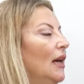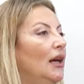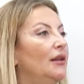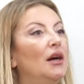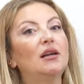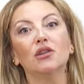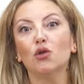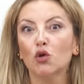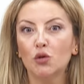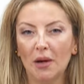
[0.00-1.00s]
E,
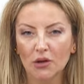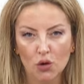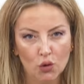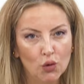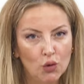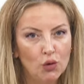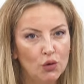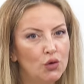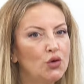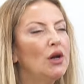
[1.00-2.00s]
Nakkaş Osman çok
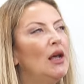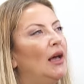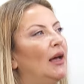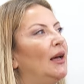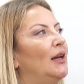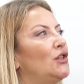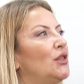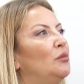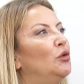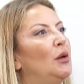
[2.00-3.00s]
ünlüdür. E,
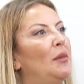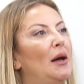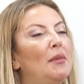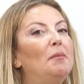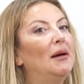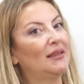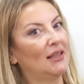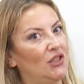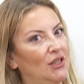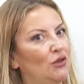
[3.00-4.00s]
işte bununla beraber
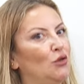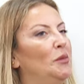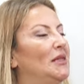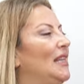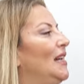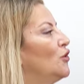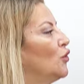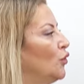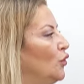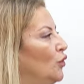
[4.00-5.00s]
Matrakçı Nasuh mesela
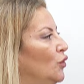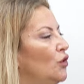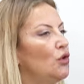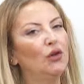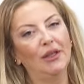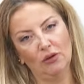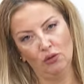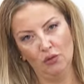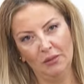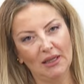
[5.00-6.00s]
çok ünlüdür. O da
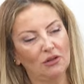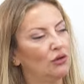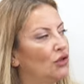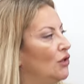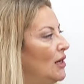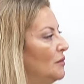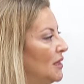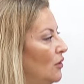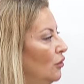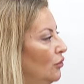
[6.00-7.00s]
ünlü
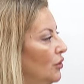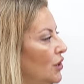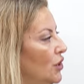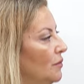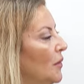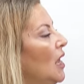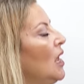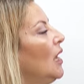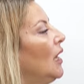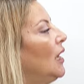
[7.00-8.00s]
minyatürcülerimizden olduğu için.
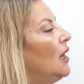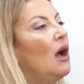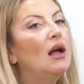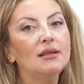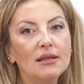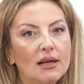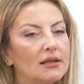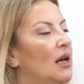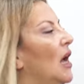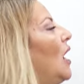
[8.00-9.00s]
E,
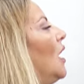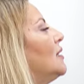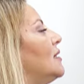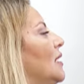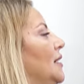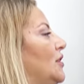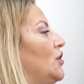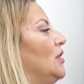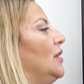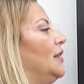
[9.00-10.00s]
hattat, hat
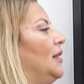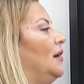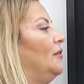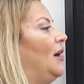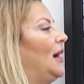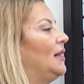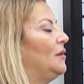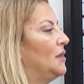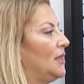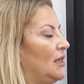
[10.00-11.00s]
sanatçılarına
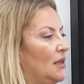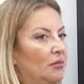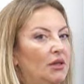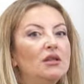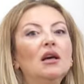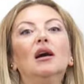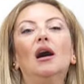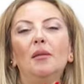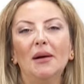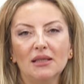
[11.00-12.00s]
verdiğimiz isimdir.
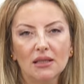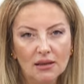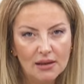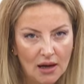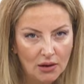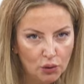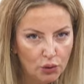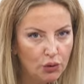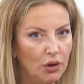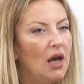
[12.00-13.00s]
Amasyalı
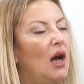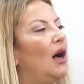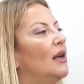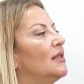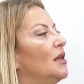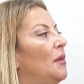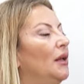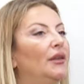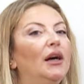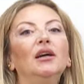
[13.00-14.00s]
Yakut, aynı
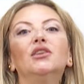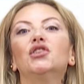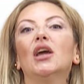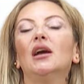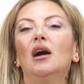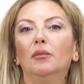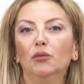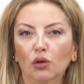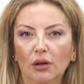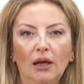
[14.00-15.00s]
zamanda Şeyh
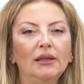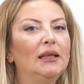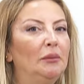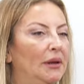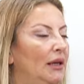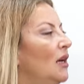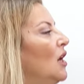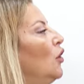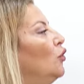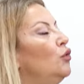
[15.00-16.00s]
Hamdullah
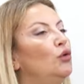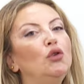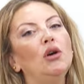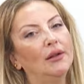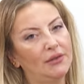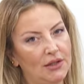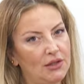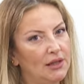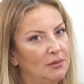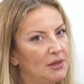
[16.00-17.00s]
gibi ünlü
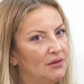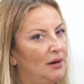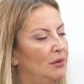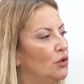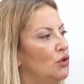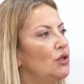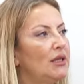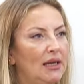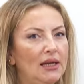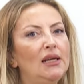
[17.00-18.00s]
hattatlarımız var
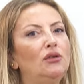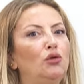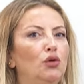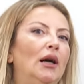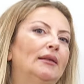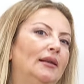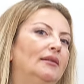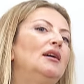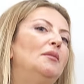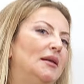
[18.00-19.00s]
biliyorsunuz ki ilk Türk
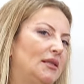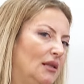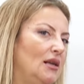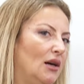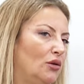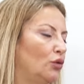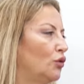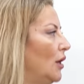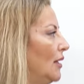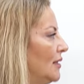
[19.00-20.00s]
hattatı Amasyalı
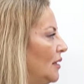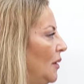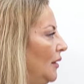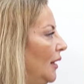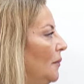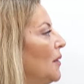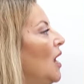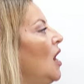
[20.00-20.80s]
Yakut'tu aynı zamanda.